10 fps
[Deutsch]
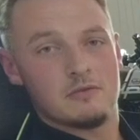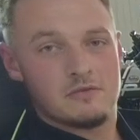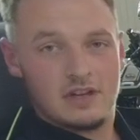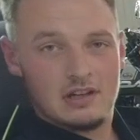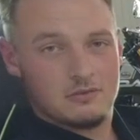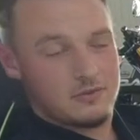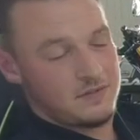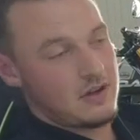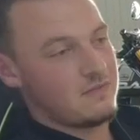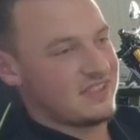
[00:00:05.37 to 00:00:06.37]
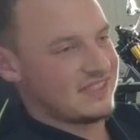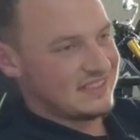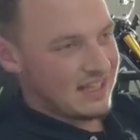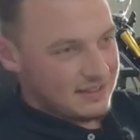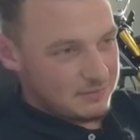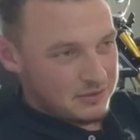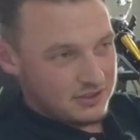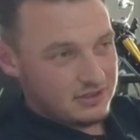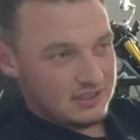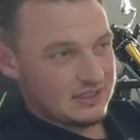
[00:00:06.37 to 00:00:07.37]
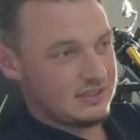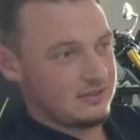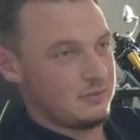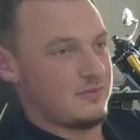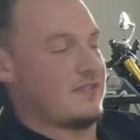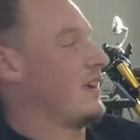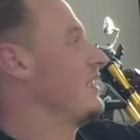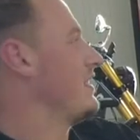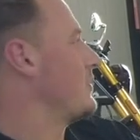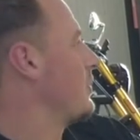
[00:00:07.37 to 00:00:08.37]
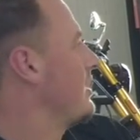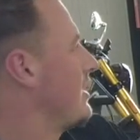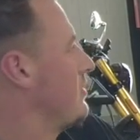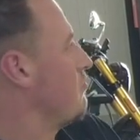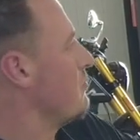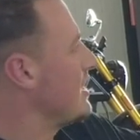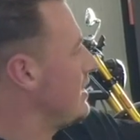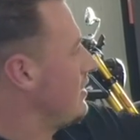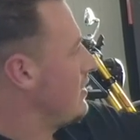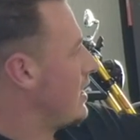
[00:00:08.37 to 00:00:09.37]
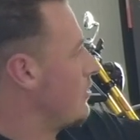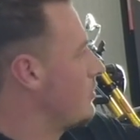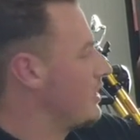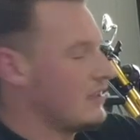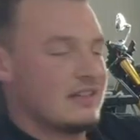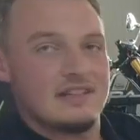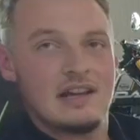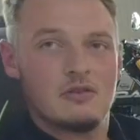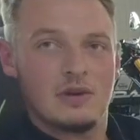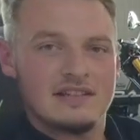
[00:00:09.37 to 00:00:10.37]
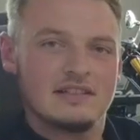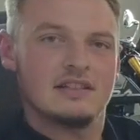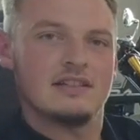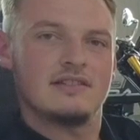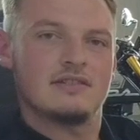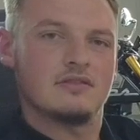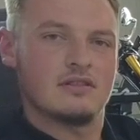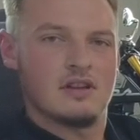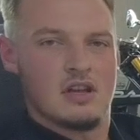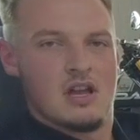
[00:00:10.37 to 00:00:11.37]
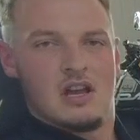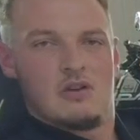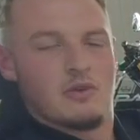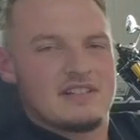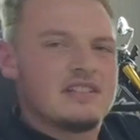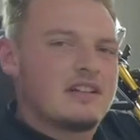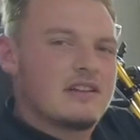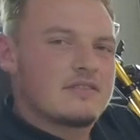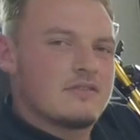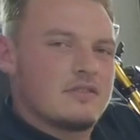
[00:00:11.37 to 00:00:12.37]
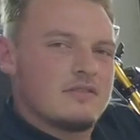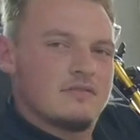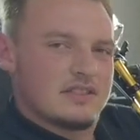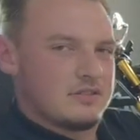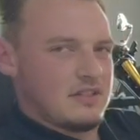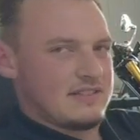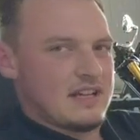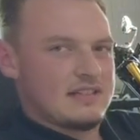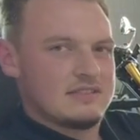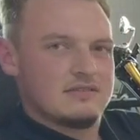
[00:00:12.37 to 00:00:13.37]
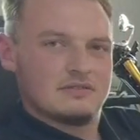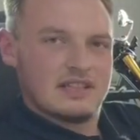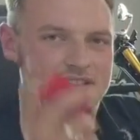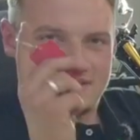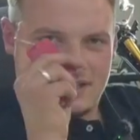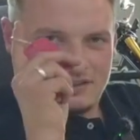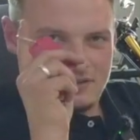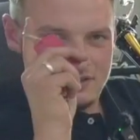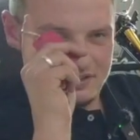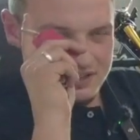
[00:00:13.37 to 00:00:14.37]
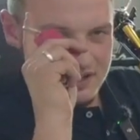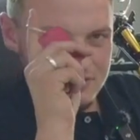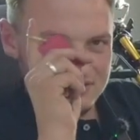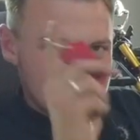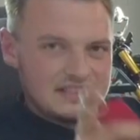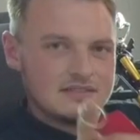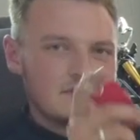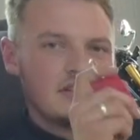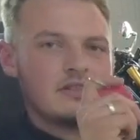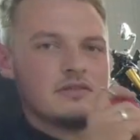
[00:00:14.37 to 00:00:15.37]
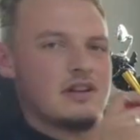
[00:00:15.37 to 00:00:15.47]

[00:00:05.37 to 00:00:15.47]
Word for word: Wohnwagen und zwar um was ganz Besonderes und zwar den sogenannten Mini 300 in der Racing Edition. Racing Edition, was soll das heißen? Und das zeige ich euch in genau diesem Video.